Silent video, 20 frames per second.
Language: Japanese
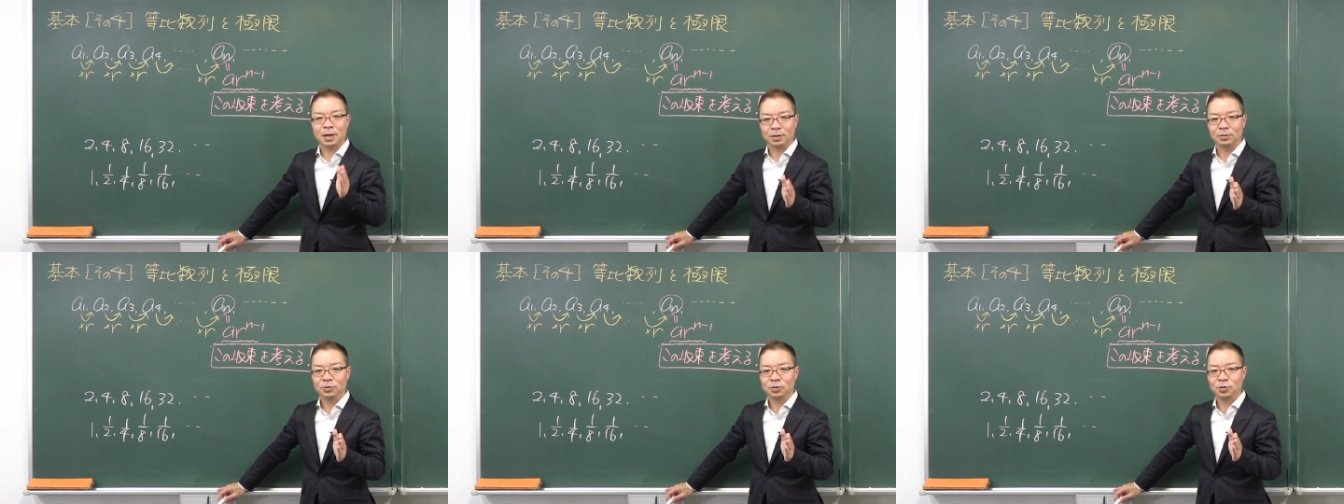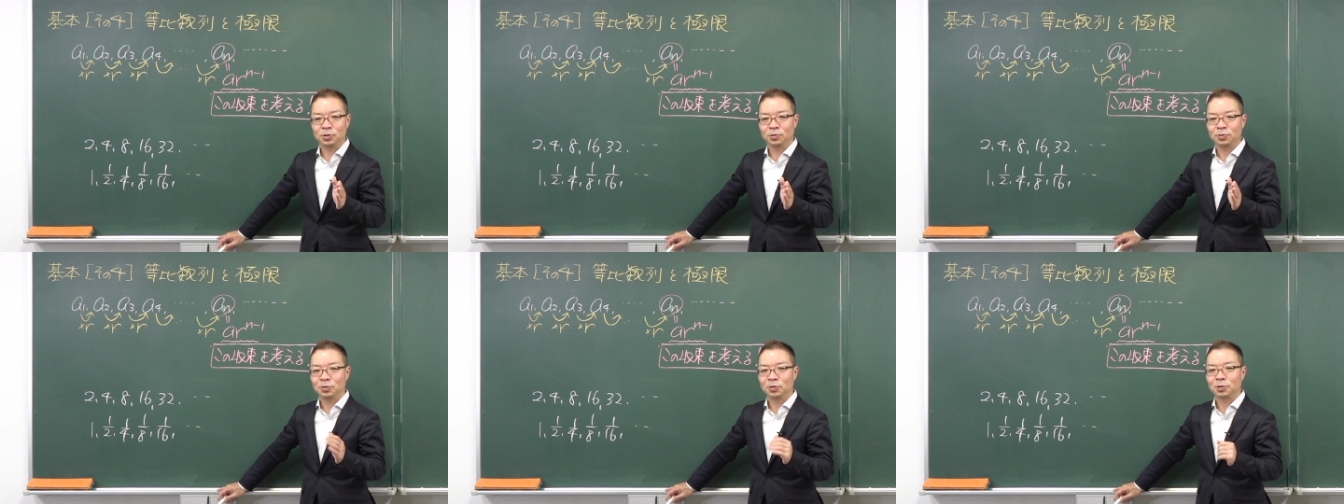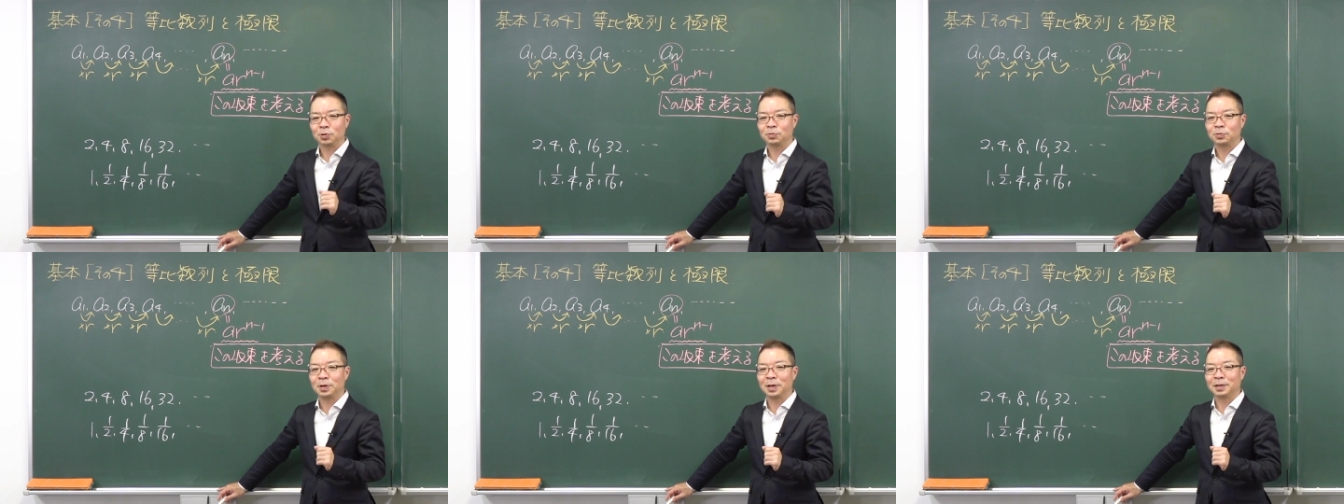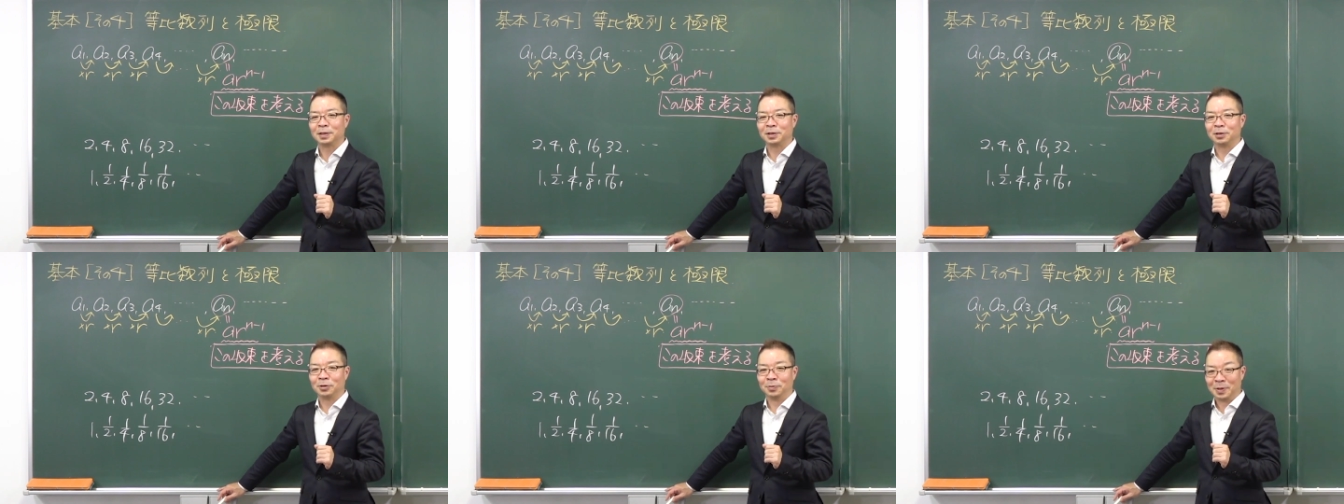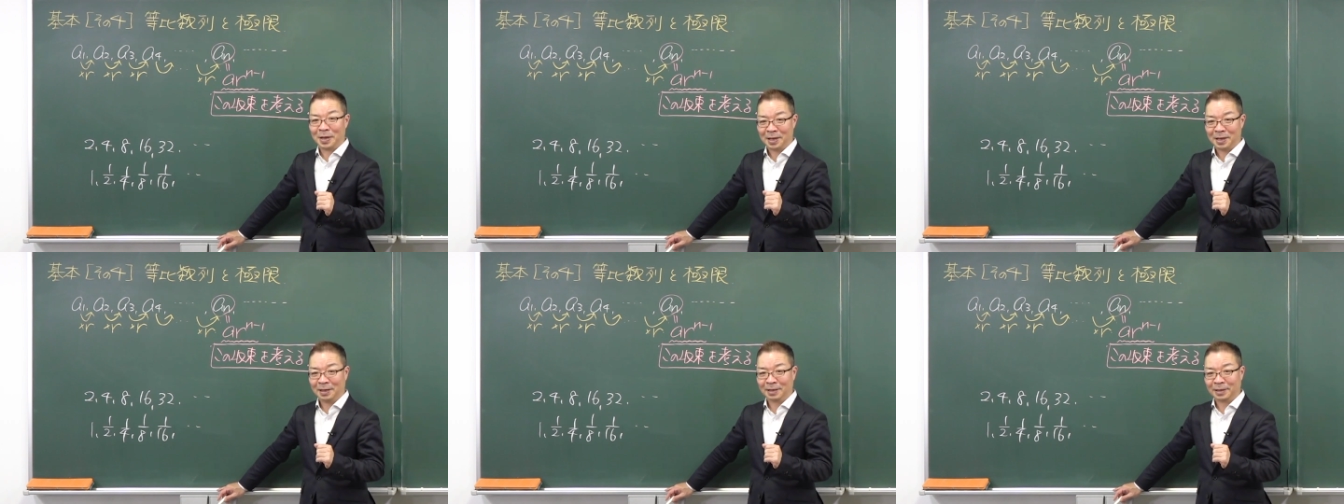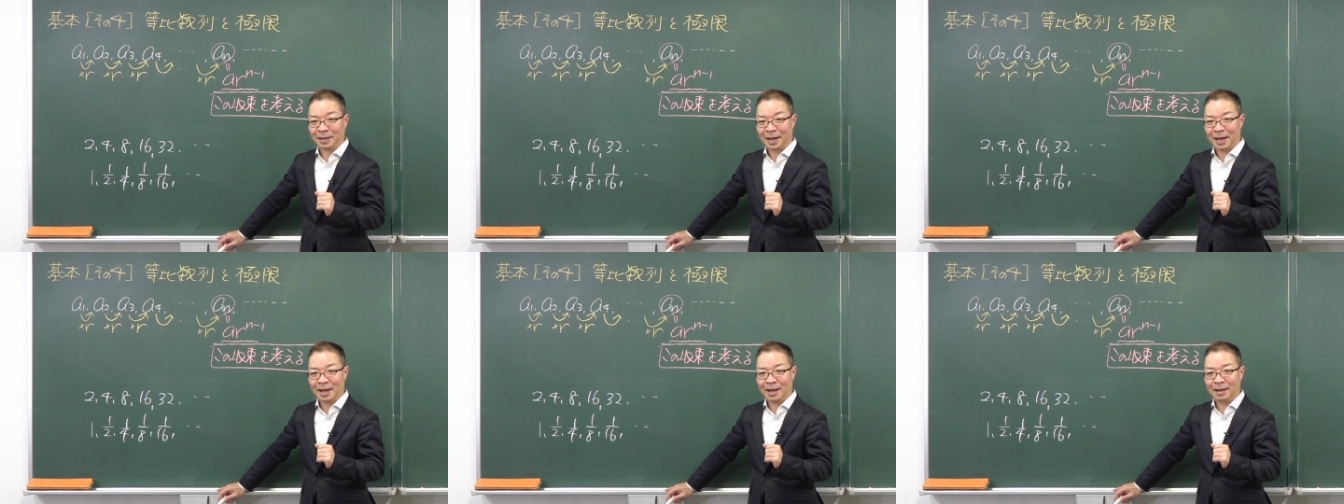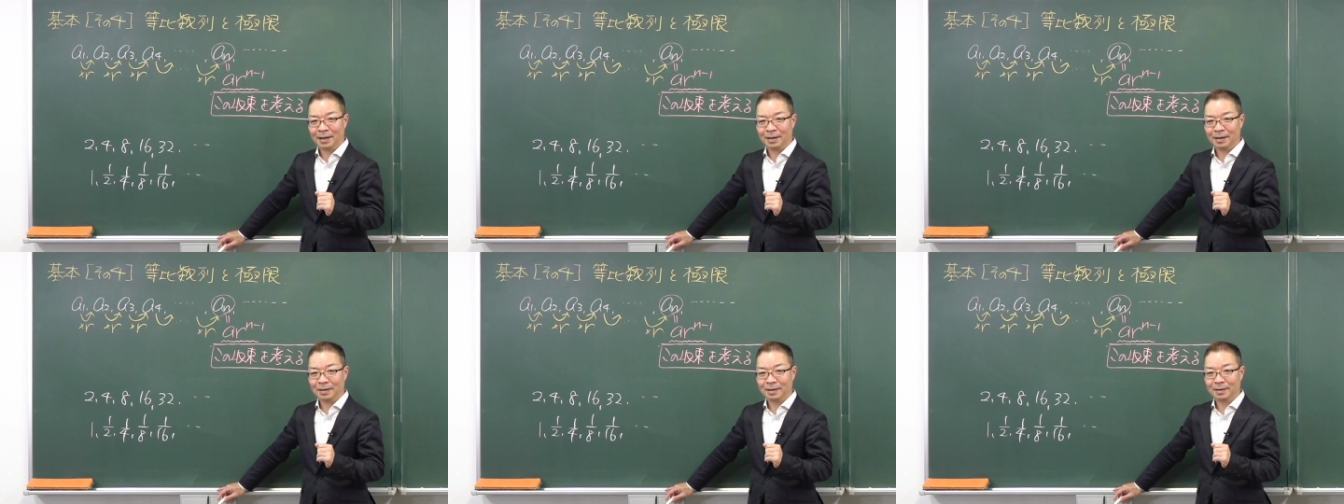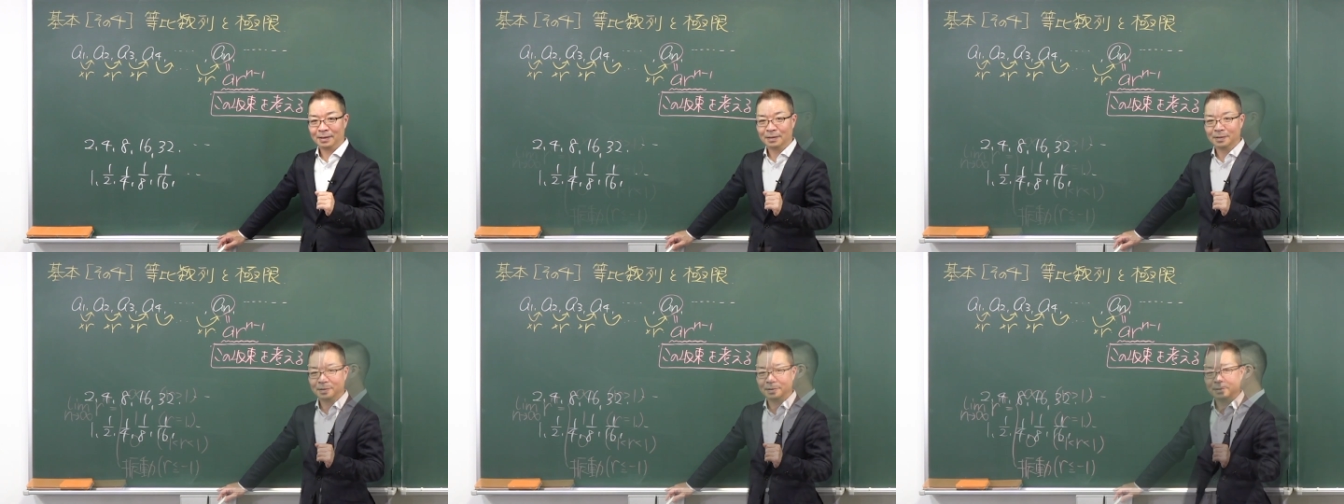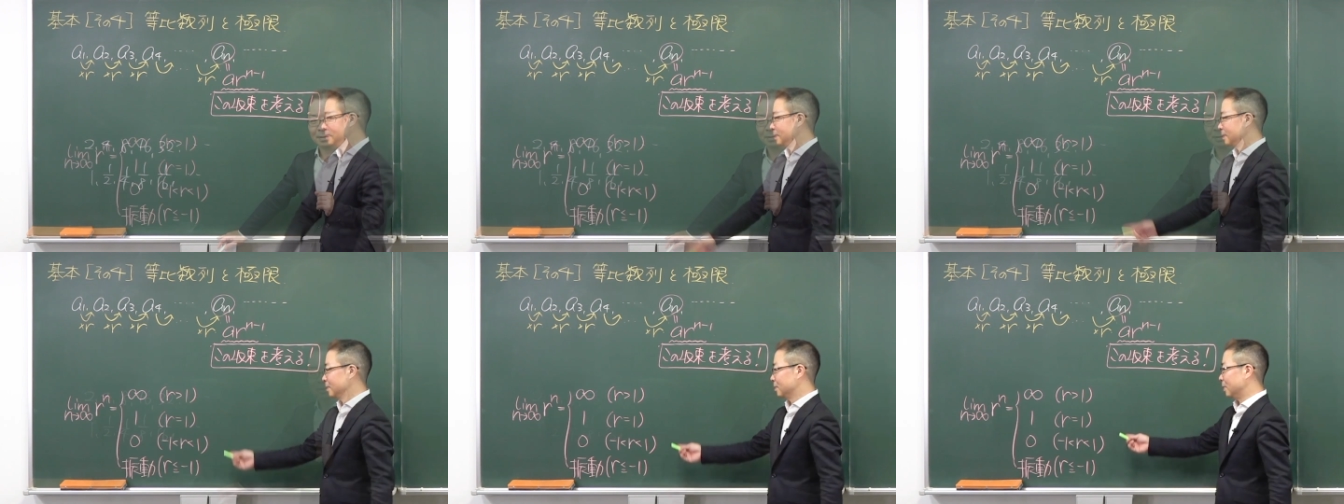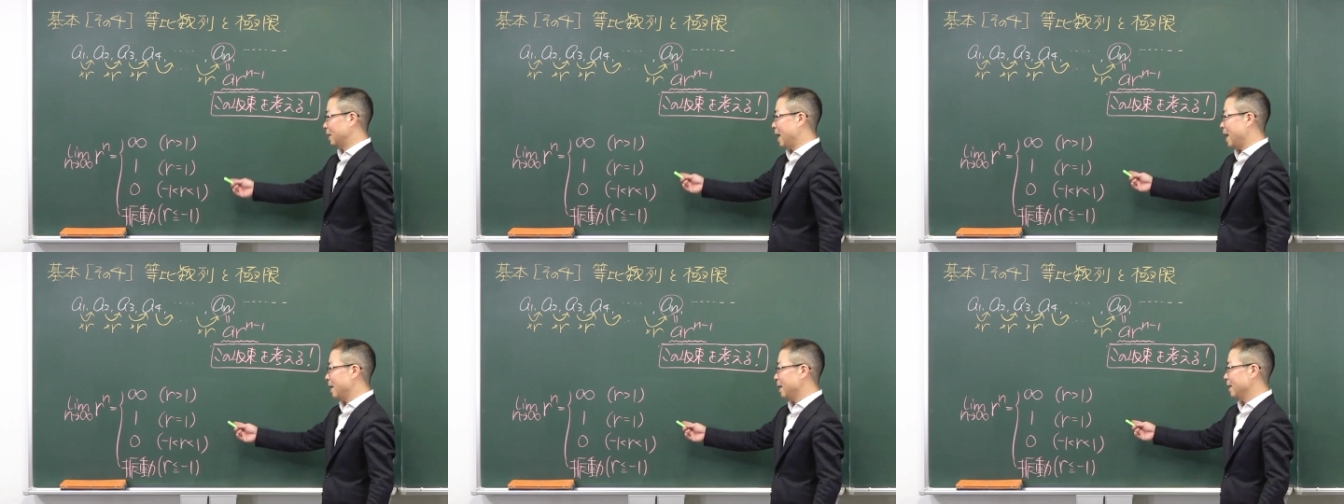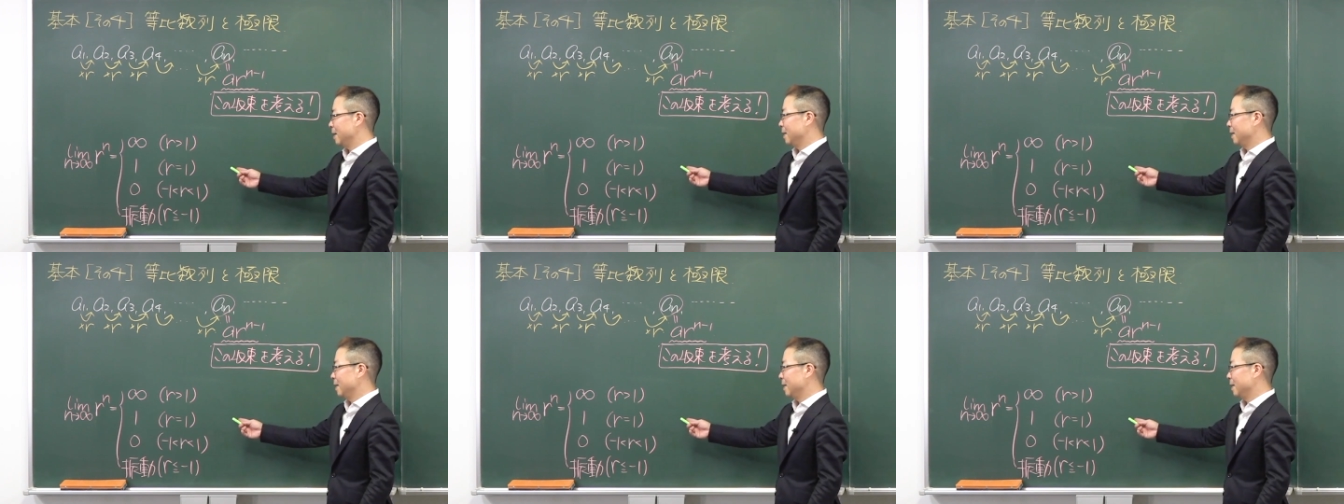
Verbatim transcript: N 乗の極限っていうのを前にやったね。これ。